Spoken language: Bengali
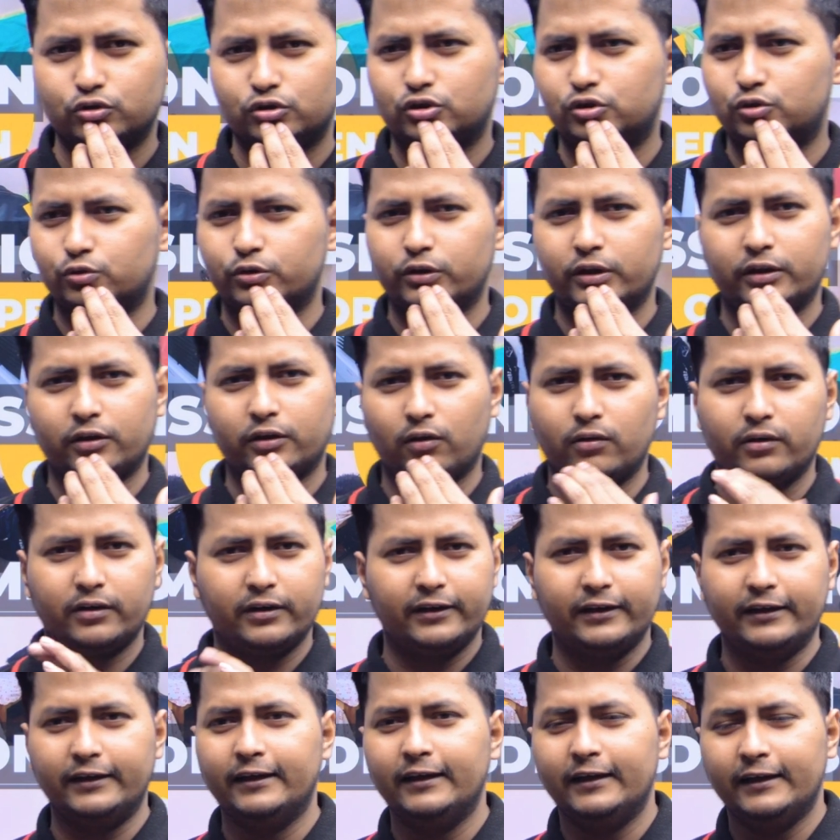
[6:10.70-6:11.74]
জন স্টুডেন্ট
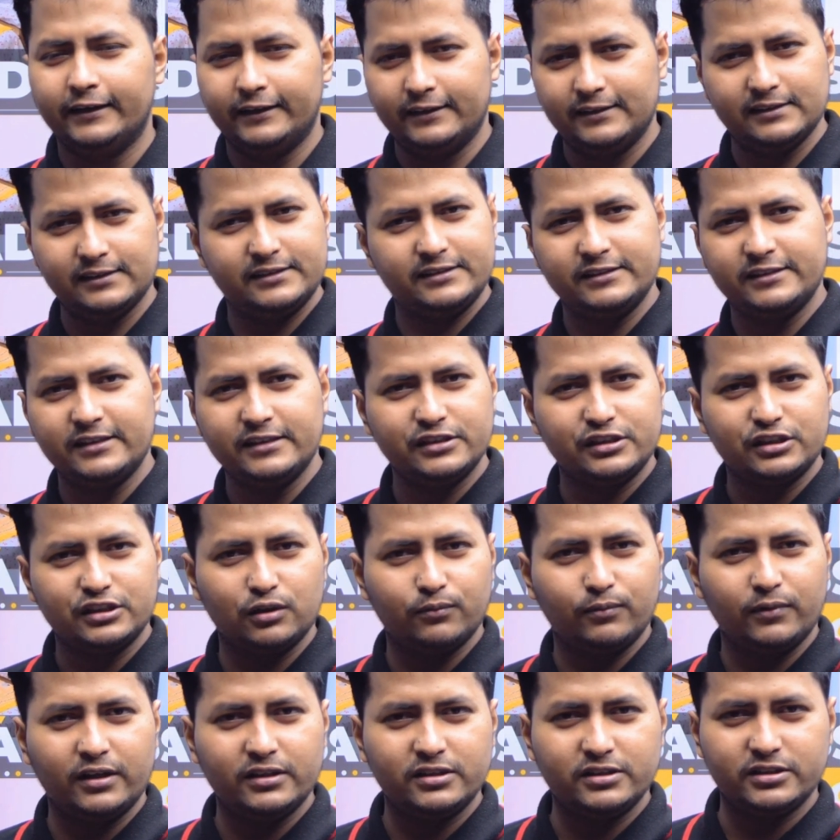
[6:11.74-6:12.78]
অলরেডি রেসিডেন্সিয়াল
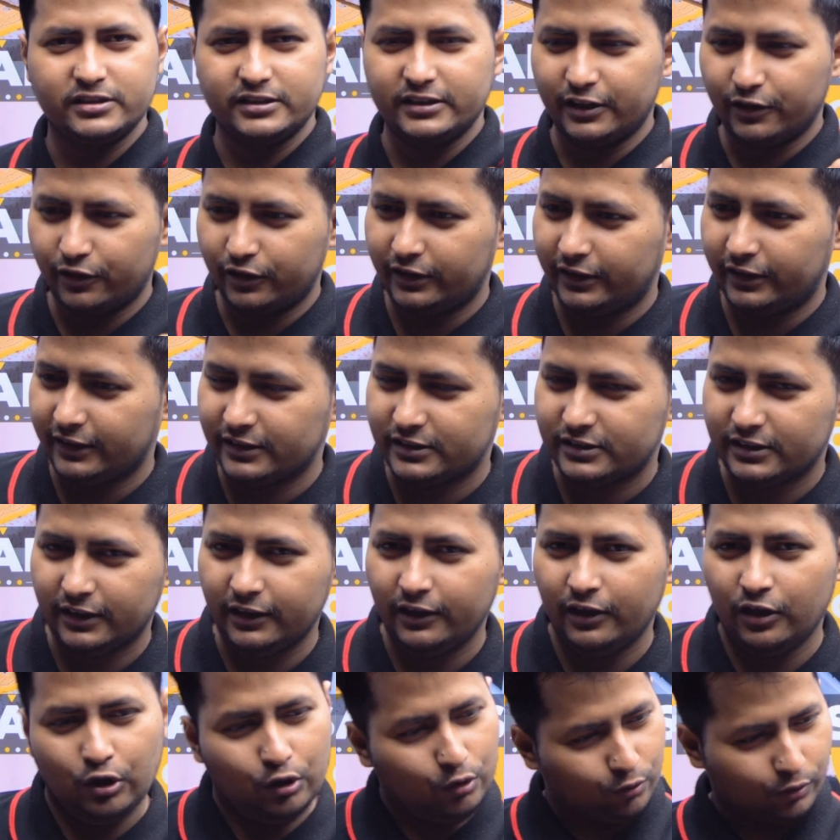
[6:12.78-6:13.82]
ব্যাচ নিয়ে নিয়েছে
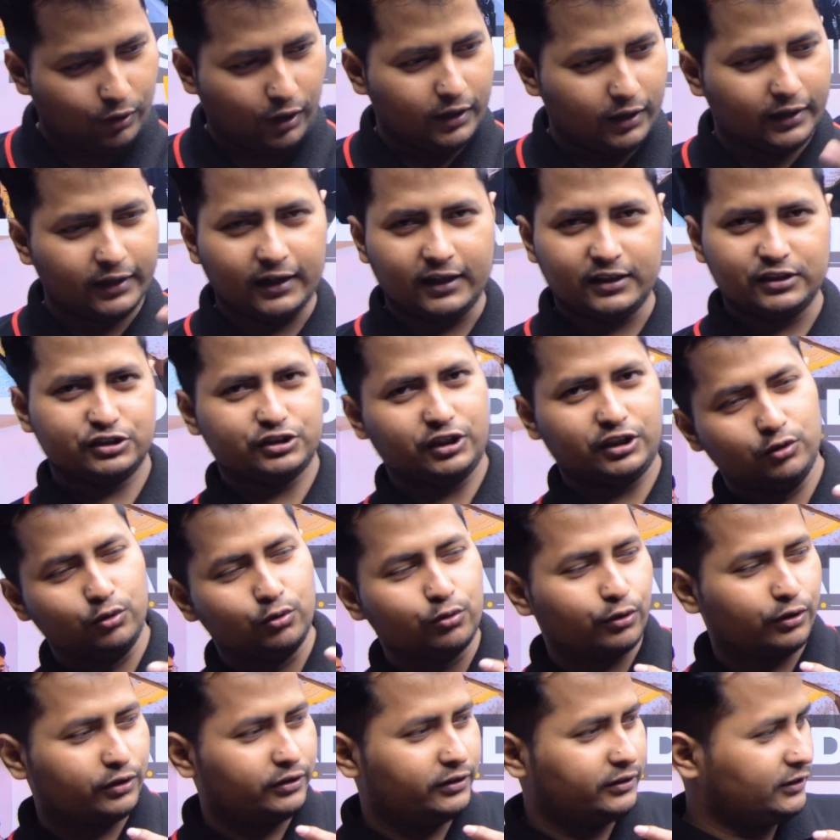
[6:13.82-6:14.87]
ওরা ক্লাস চালু
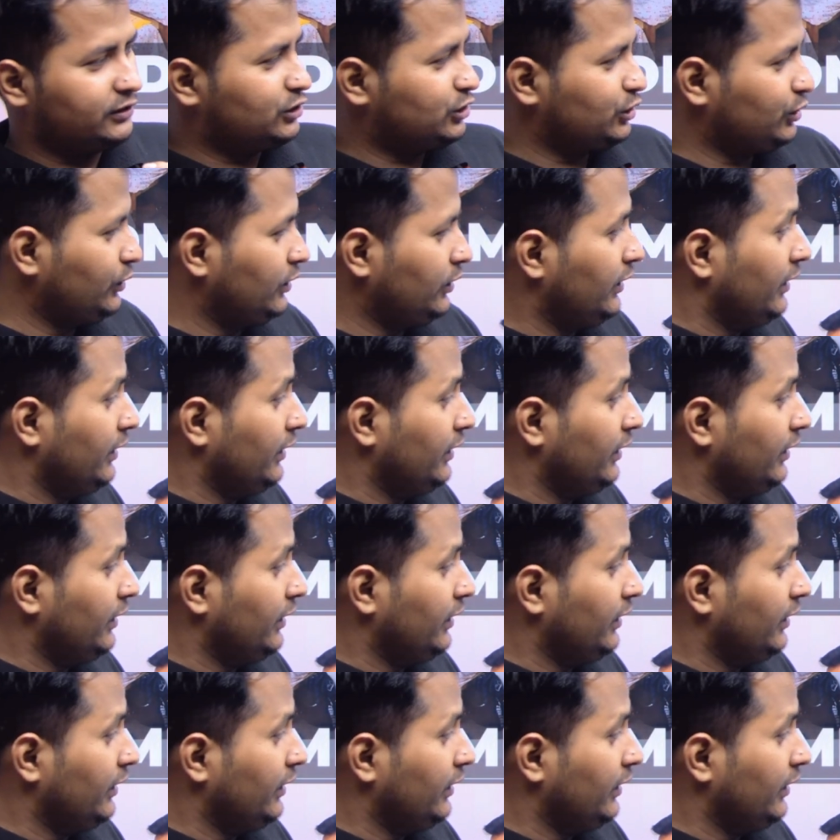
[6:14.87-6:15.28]
করে দিয়েছে